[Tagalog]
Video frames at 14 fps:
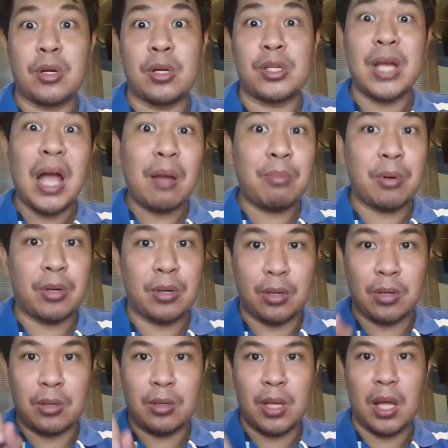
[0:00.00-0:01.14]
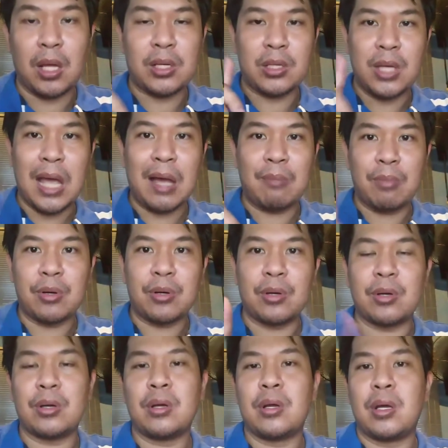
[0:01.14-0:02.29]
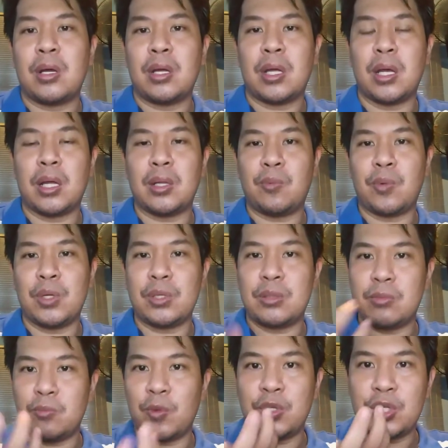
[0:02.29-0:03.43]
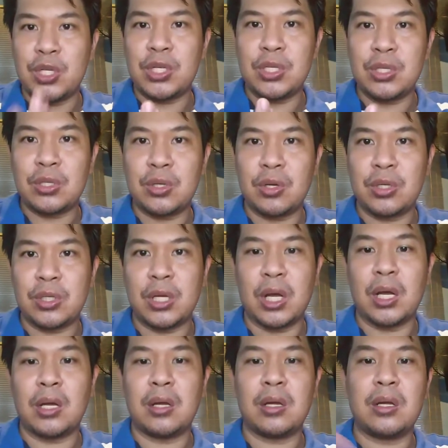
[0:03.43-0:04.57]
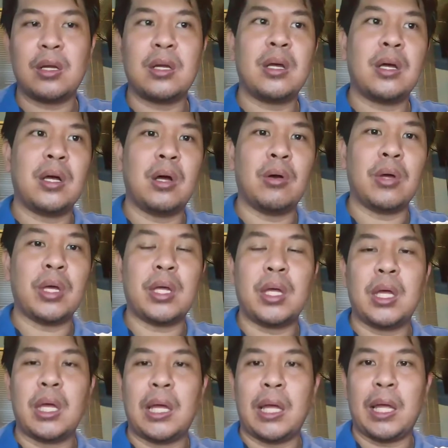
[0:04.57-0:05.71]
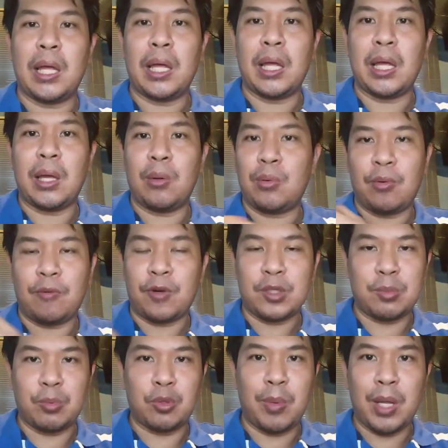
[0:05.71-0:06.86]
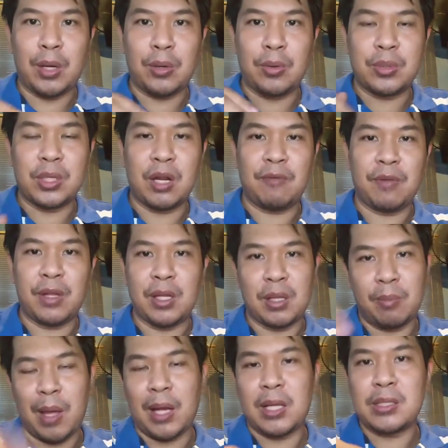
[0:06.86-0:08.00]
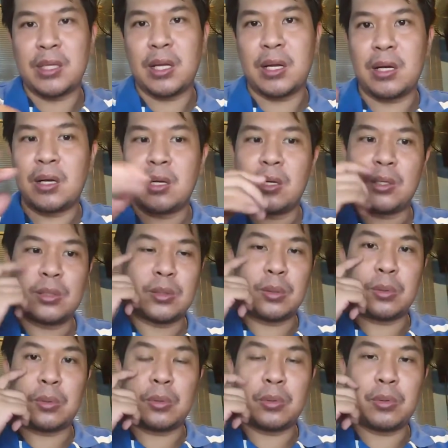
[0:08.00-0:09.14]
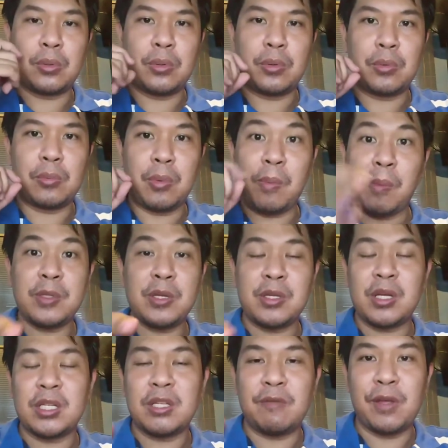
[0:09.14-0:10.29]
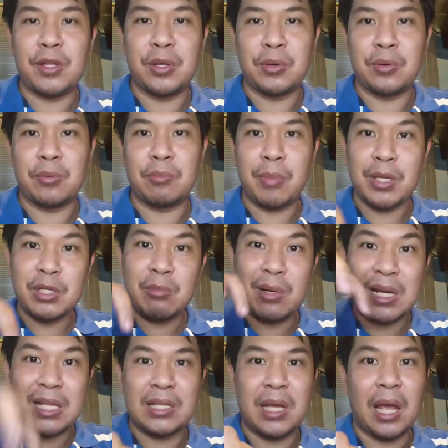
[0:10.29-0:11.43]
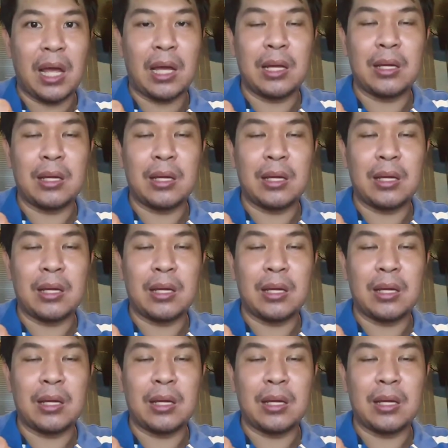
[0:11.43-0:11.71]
Sorry, Shack Burger. Yeah, the Shack Burger. And with, with cheese sauce siya. Okay. And of course, tomatoes and everything, the patties there. So, mapapansin nyo sa video, medyo malit siya.